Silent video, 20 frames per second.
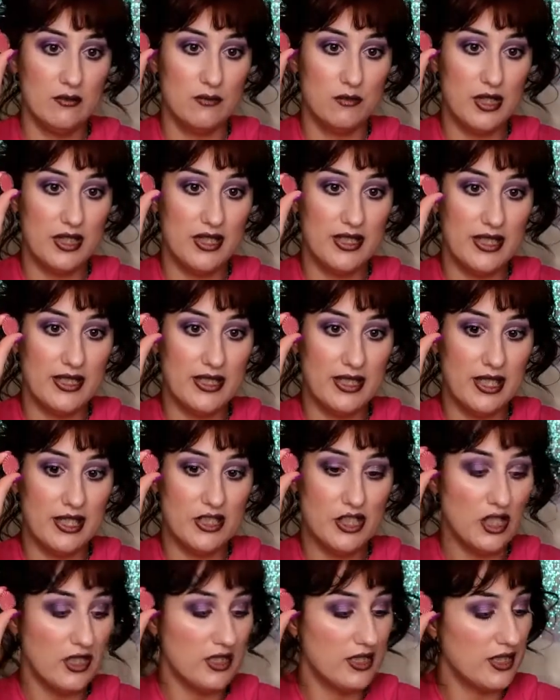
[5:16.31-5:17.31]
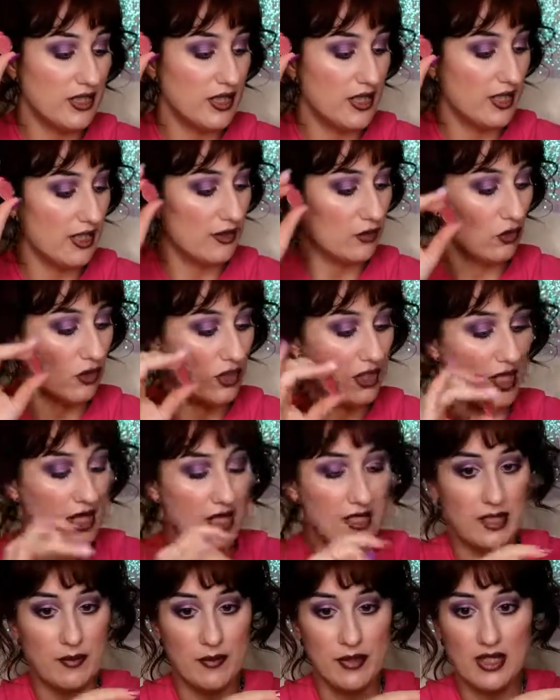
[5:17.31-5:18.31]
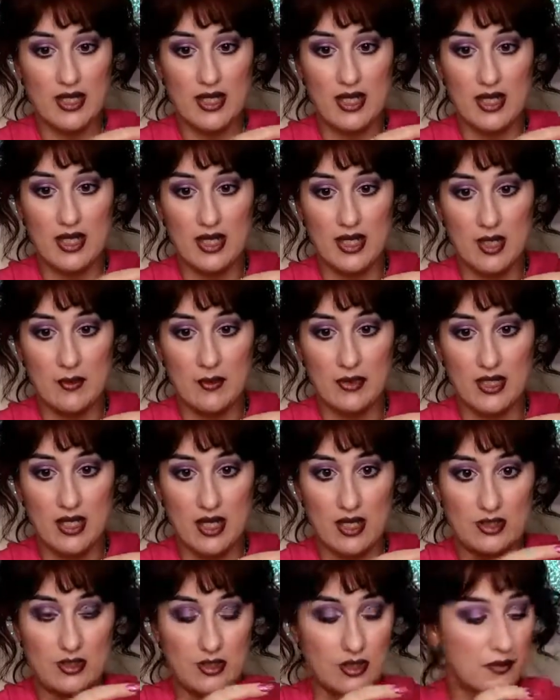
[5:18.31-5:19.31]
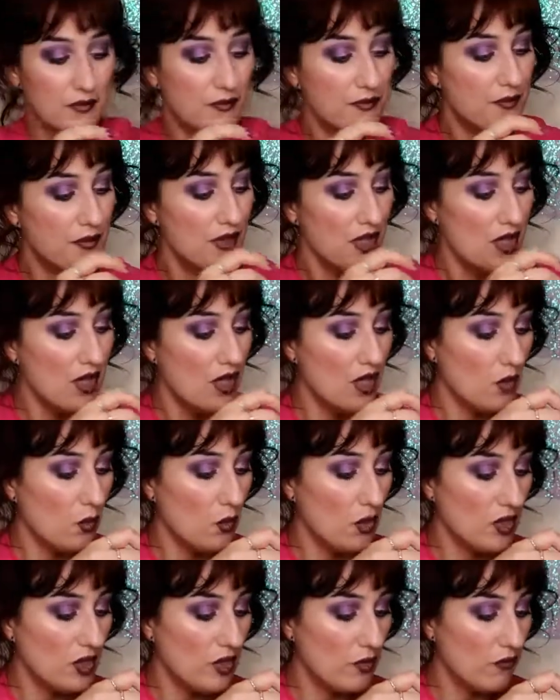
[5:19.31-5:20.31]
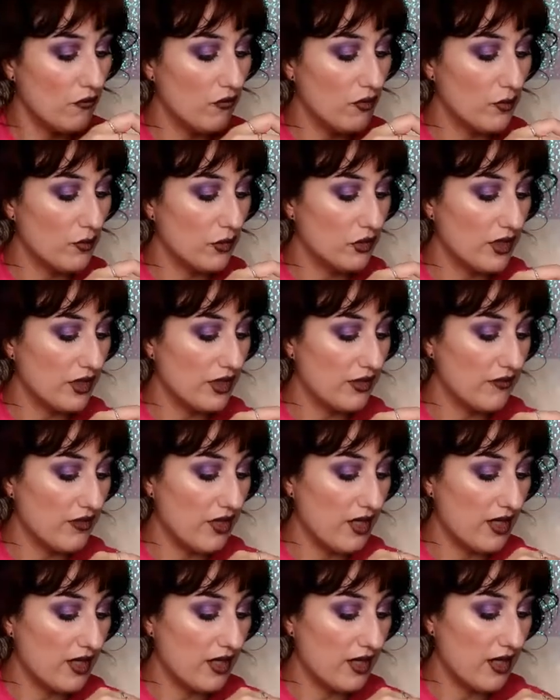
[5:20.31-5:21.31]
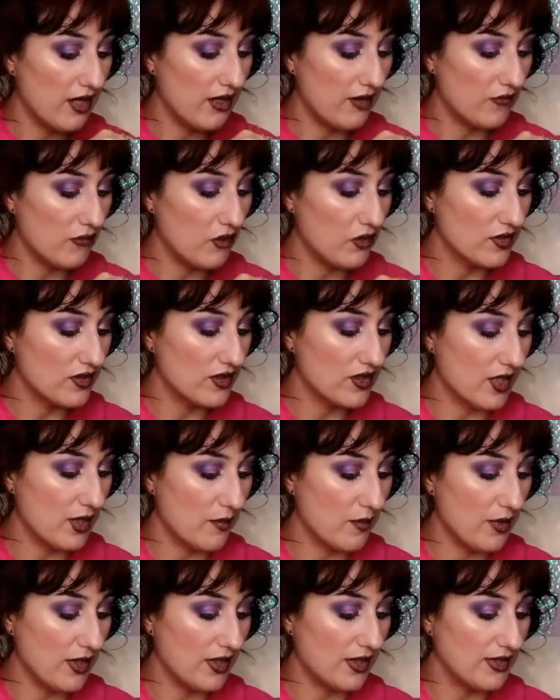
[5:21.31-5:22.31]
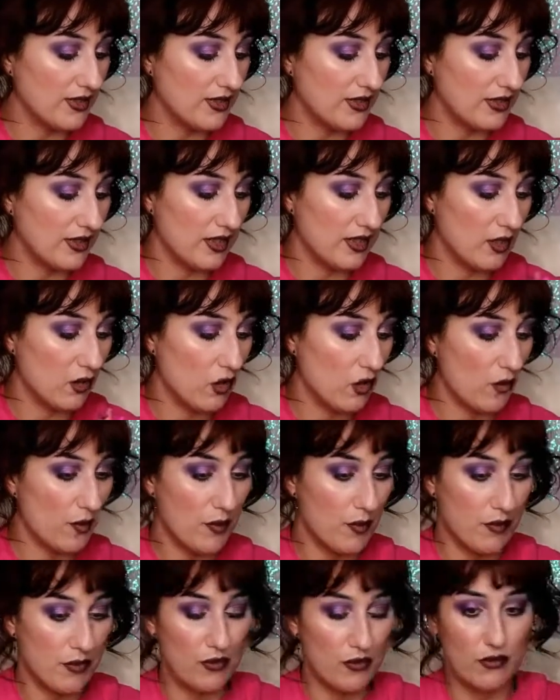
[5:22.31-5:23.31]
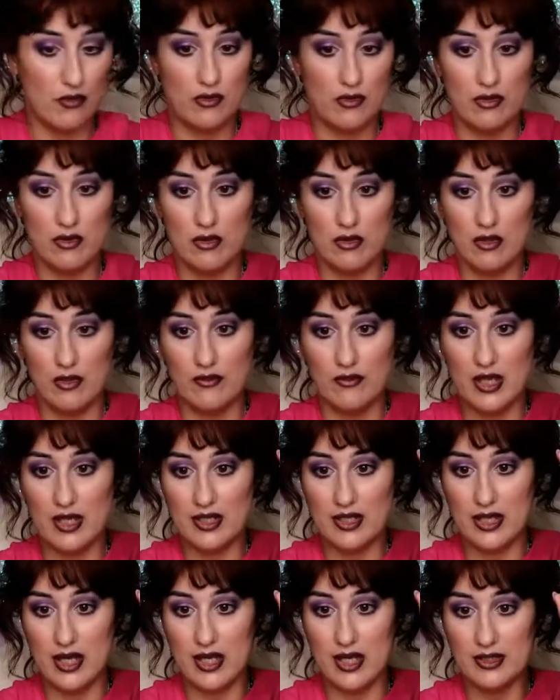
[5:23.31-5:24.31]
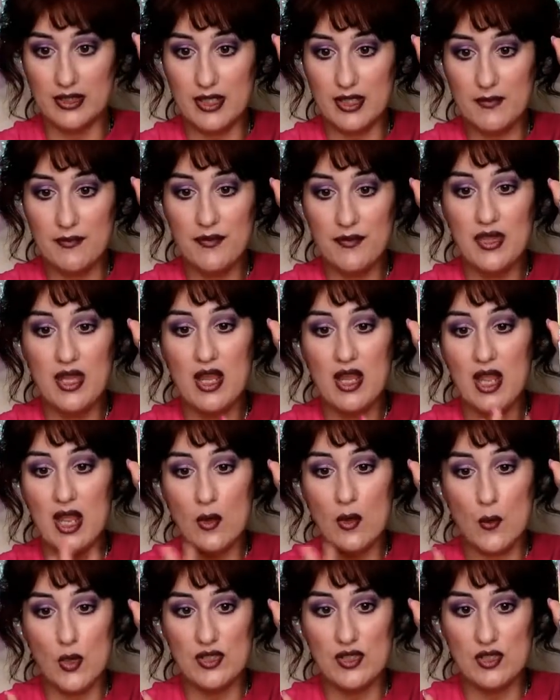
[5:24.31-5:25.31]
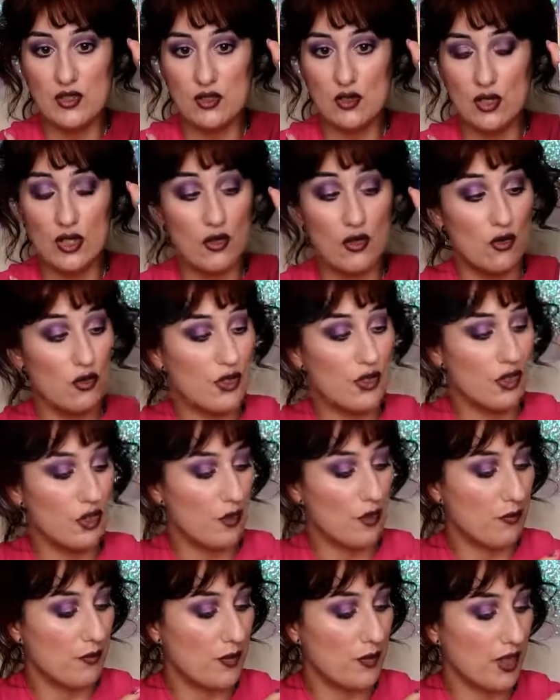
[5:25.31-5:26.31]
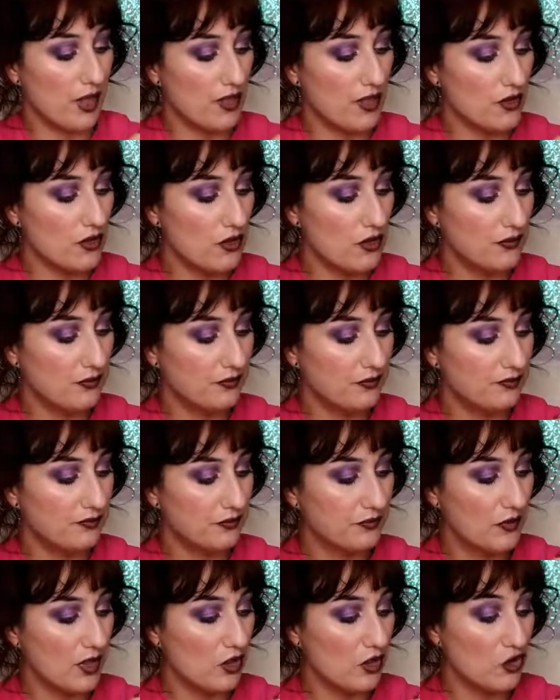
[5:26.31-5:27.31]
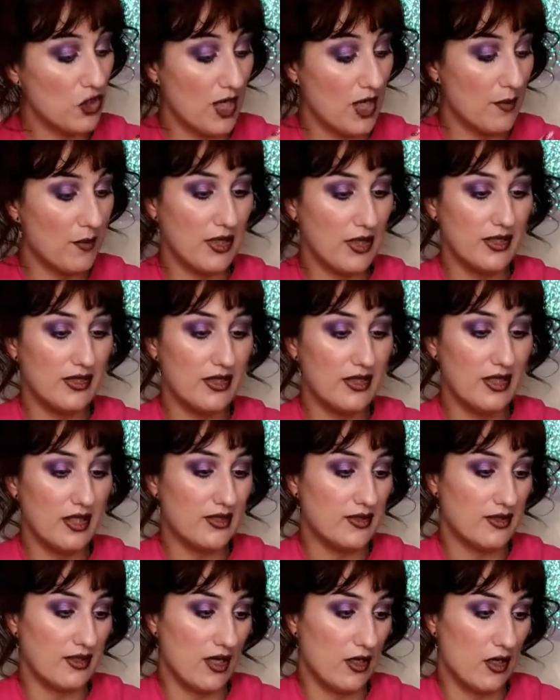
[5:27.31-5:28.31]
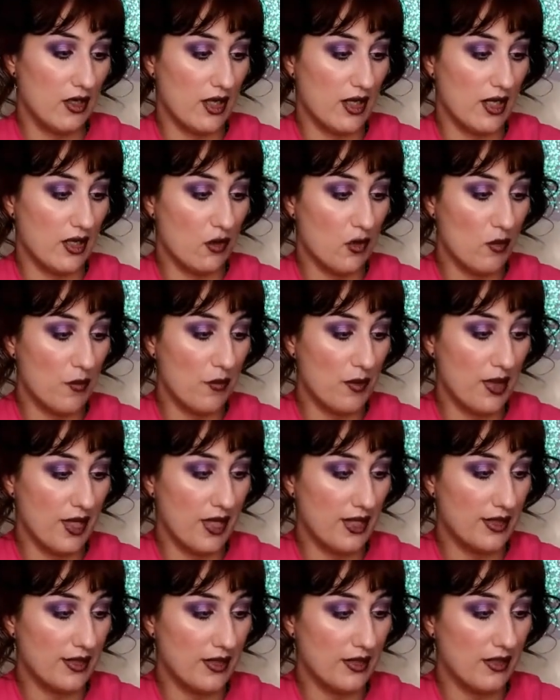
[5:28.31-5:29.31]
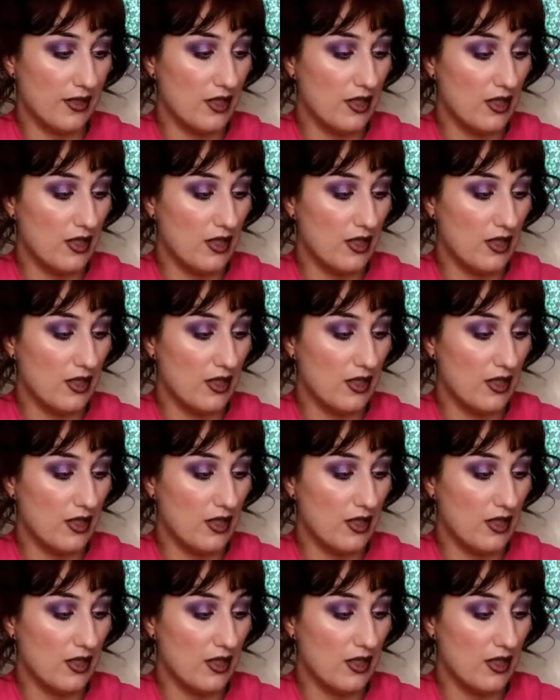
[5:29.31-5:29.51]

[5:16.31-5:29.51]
Prendete la cialdina e la togliete perché è calamitata. Quindi vi potete fare la vostra palettina come più eh, vi aggrada. E questi sono i colori che ho preso. Cioè la palettina era completa.